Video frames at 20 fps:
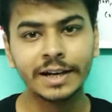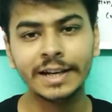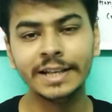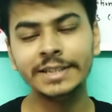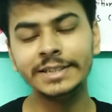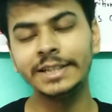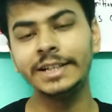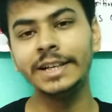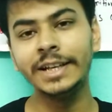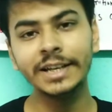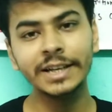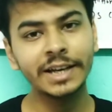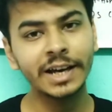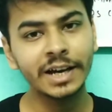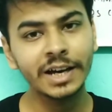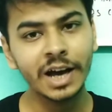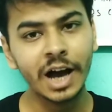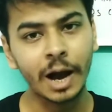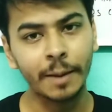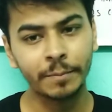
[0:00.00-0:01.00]
नीचे लिंक
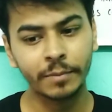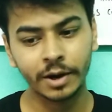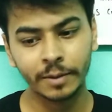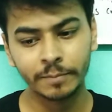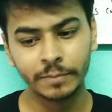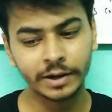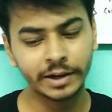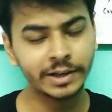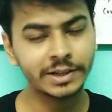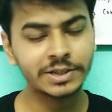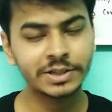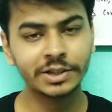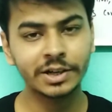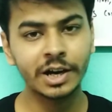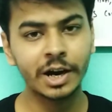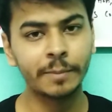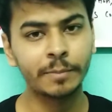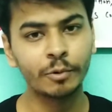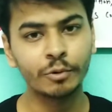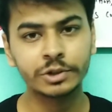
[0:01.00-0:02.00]
है आपका प्लेलिस्ट
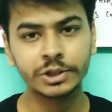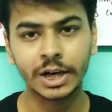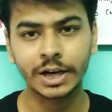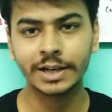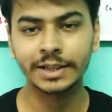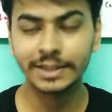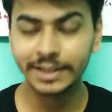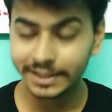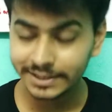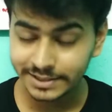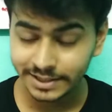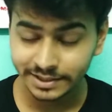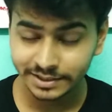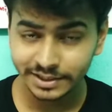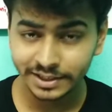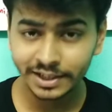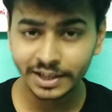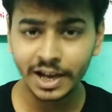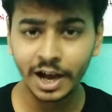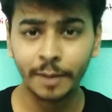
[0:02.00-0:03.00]
का आप लोग जाके देख
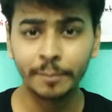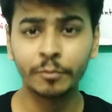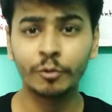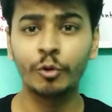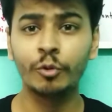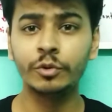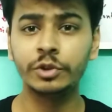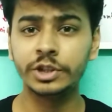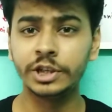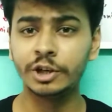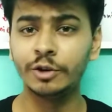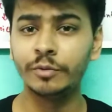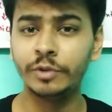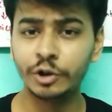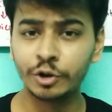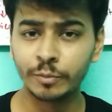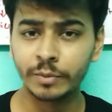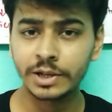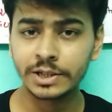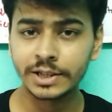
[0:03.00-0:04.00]
सकते हैं आपको वो तीनों
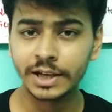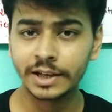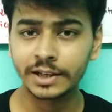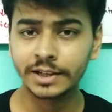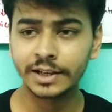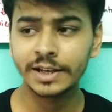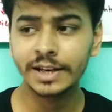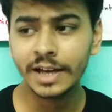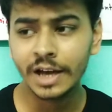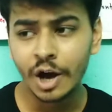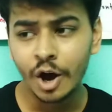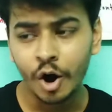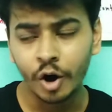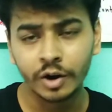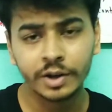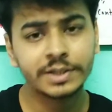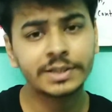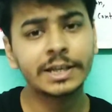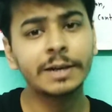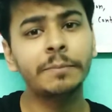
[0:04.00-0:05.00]
वीडियो मिल जाएंगे
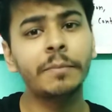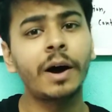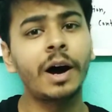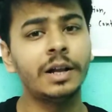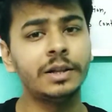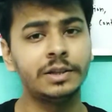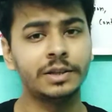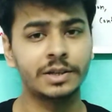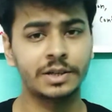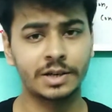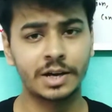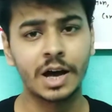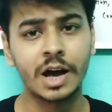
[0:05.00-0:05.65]
और इसके बाद